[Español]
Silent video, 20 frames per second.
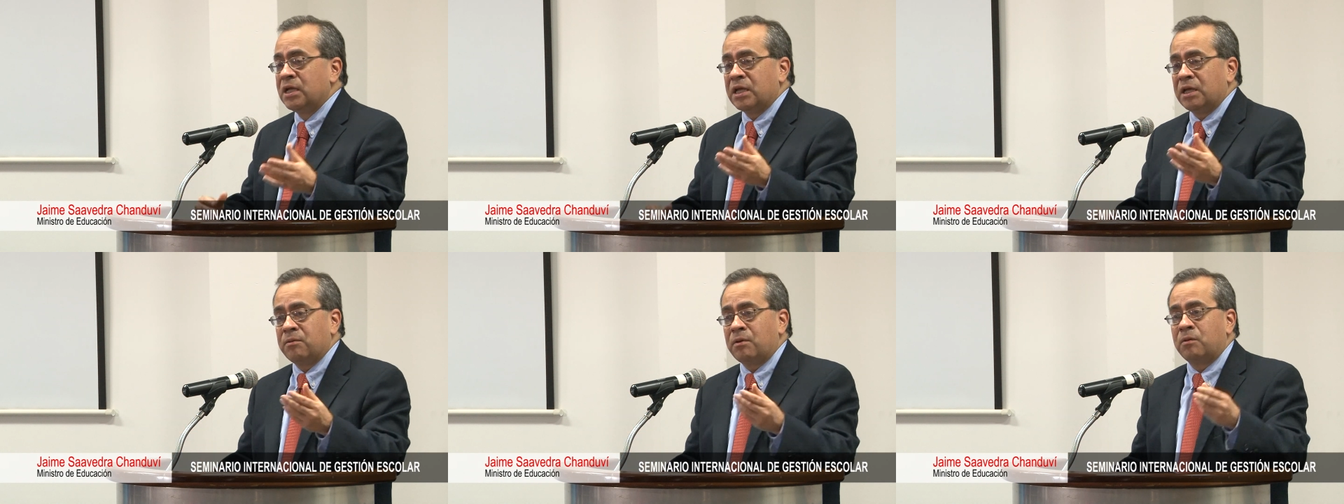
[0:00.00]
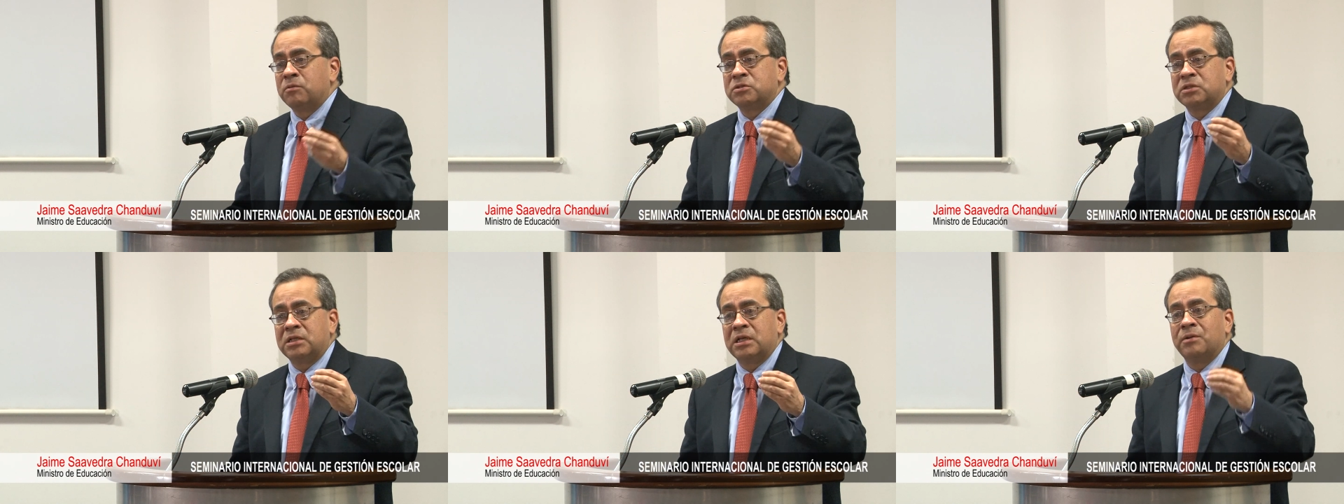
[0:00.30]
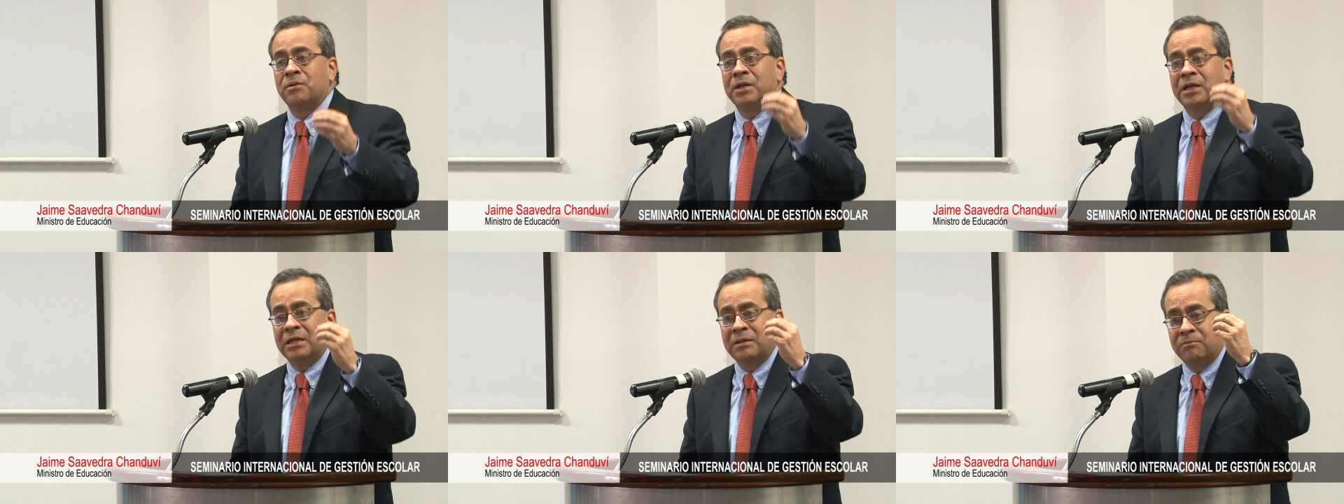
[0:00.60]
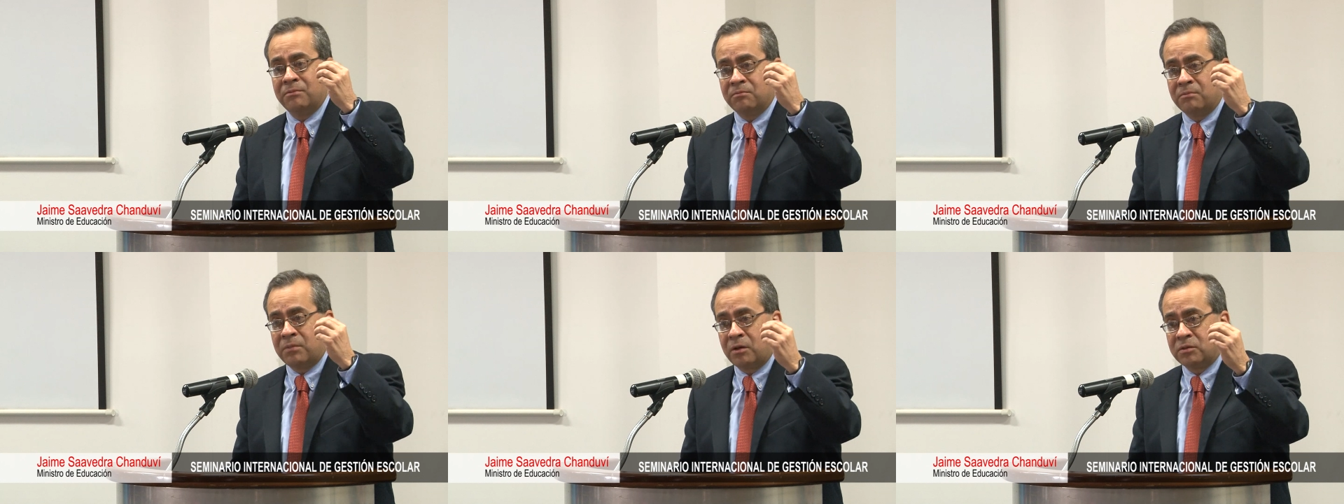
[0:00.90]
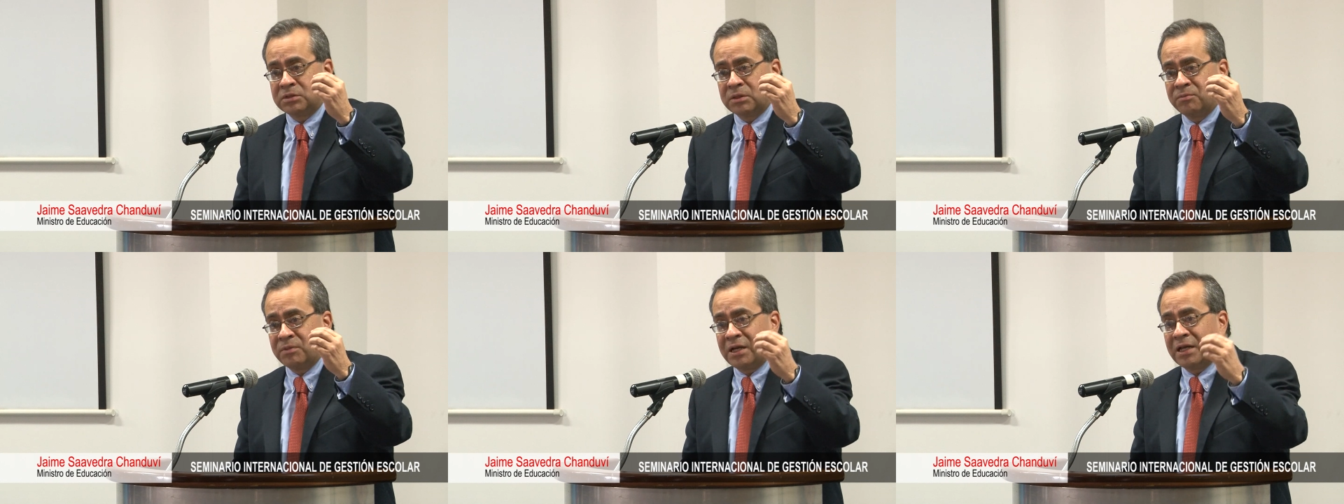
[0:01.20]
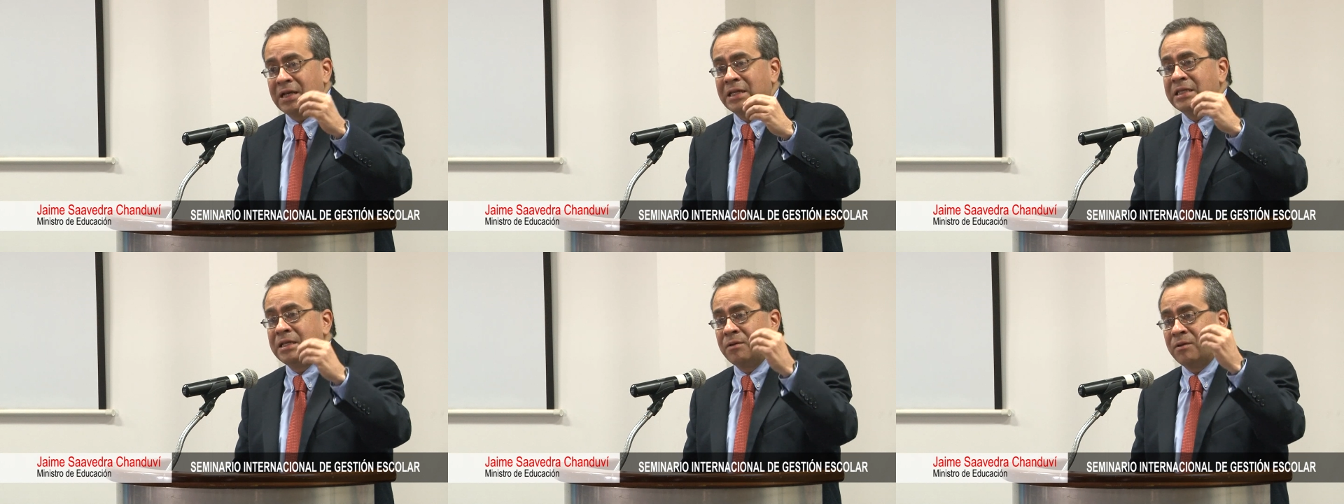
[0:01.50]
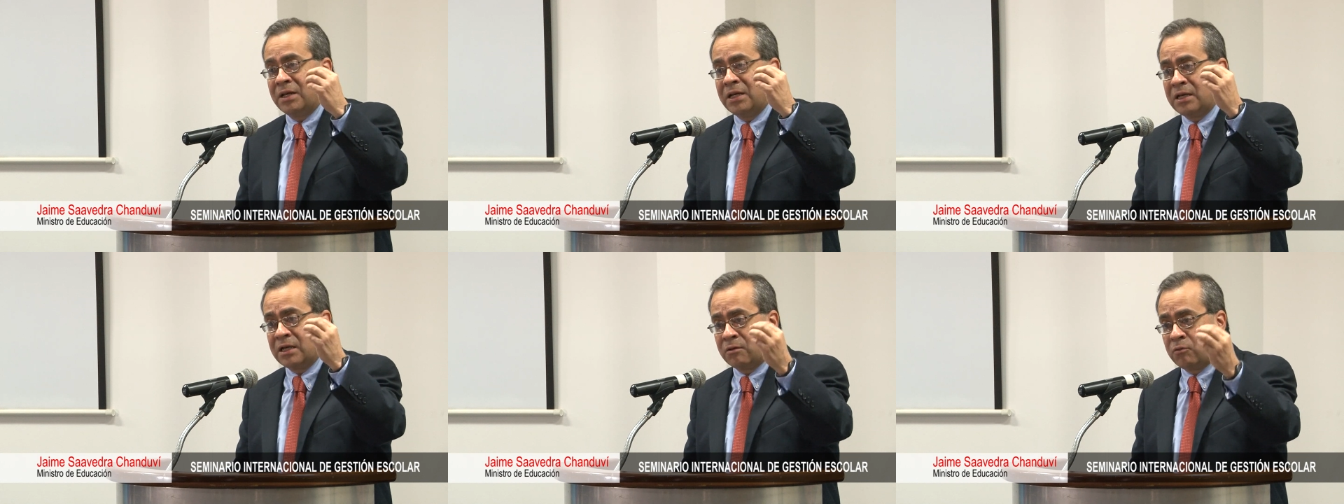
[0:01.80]
eh, vamos, a nivel, vamos a mirar el
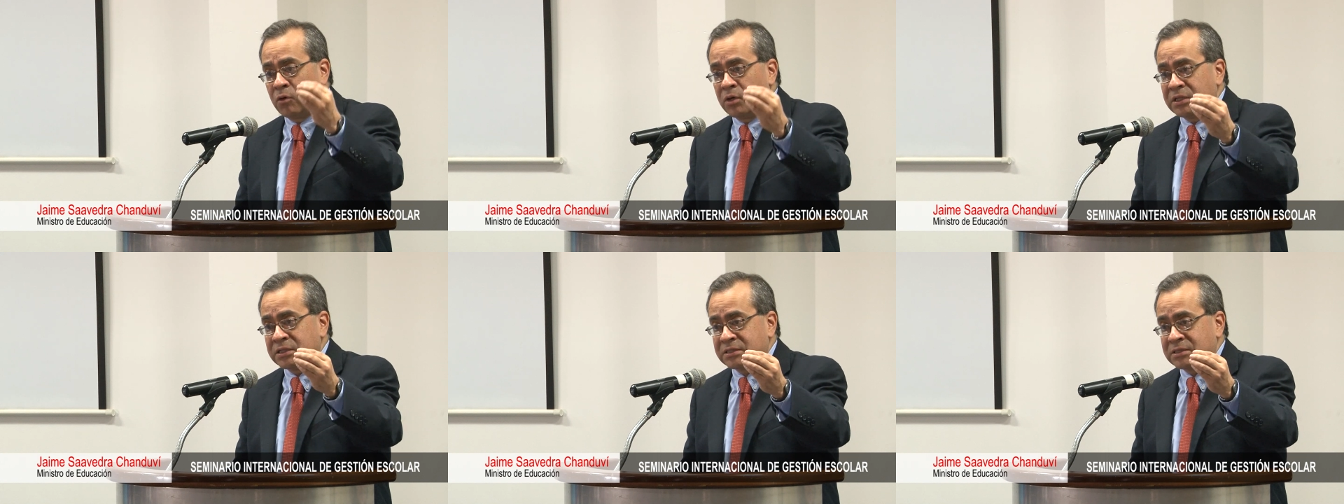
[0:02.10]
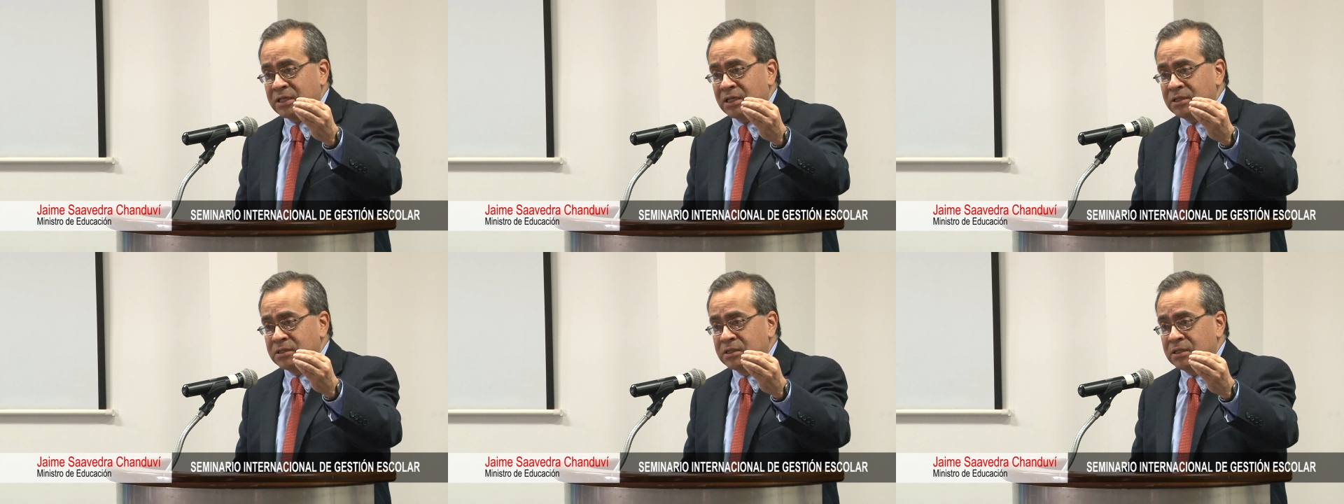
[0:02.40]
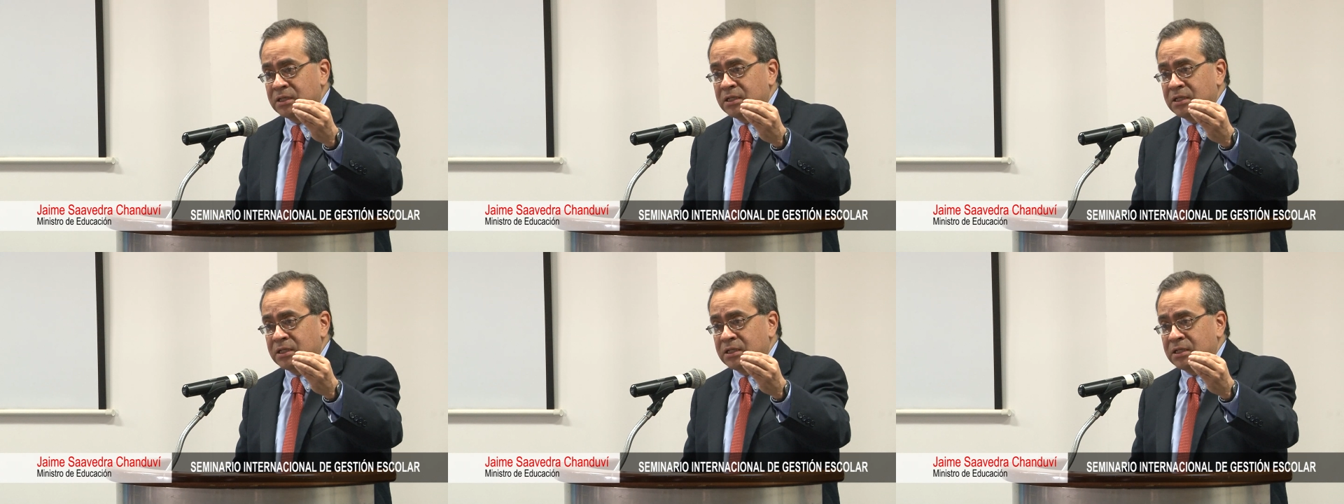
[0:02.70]
nivel en el cual está